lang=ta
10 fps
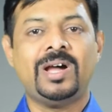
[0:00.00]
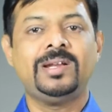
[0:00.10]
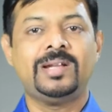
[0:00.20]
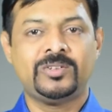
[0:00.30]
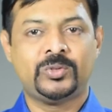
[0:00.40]

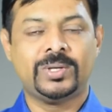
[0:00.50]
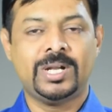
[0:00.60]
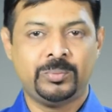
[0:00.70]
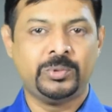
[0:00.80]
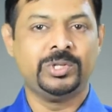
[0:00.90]
வாயினால்
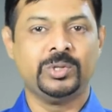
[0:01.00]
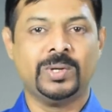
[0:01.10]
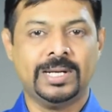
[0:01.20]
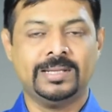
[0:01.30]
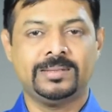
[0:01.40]
சொன்னால் புரிந்து
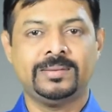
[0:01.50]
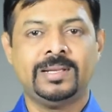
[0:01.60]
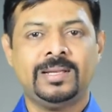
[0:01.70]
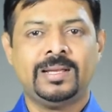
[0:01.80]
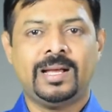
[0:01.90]
கொள்ளாது
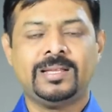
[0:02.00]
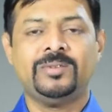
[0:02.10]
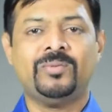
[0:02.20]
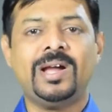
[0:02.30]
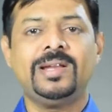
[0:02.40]

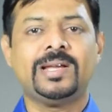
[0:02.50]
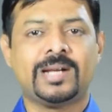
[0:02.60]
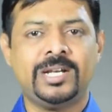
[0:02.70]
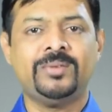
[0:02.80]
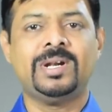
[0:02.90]
அதன் வாயிலே
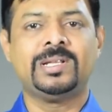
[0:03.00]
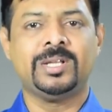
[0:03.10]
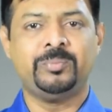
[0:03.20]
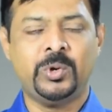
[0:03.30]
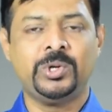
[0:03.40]

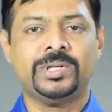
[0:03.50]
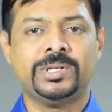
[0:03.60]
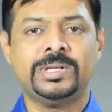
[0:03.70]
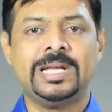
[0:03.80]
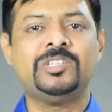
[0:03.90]
கடிவாளத்தை போட்டு
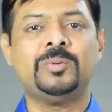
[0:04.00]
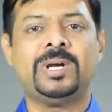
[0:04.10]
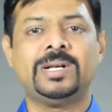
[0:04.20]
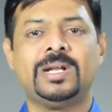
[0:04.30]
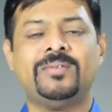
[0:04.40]

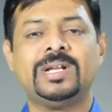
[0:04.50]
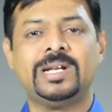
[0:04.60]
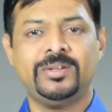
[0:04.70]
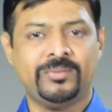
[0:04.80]
எஜமானன் அவைகளை